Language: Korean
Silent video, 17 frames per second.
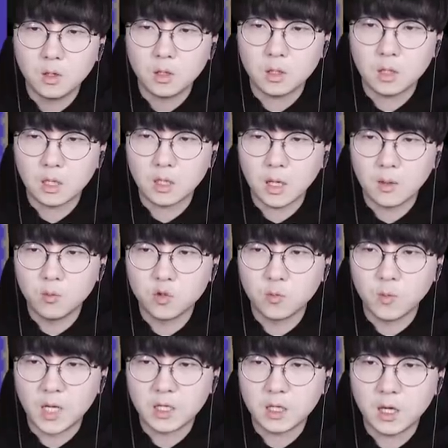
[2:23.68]
일단 나무 좀
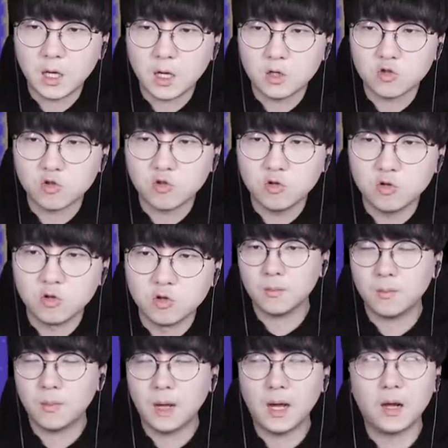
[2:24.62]
많이
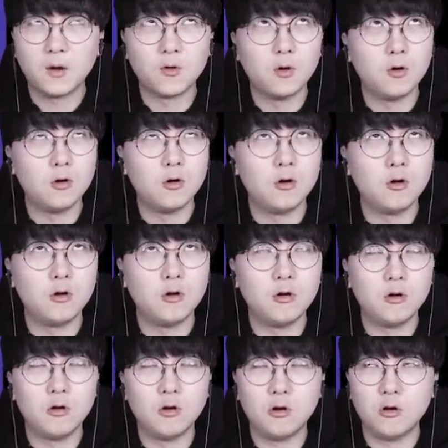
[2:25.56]
캐가지고
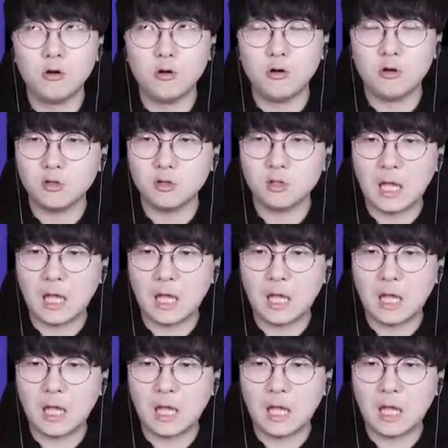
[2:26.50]
바로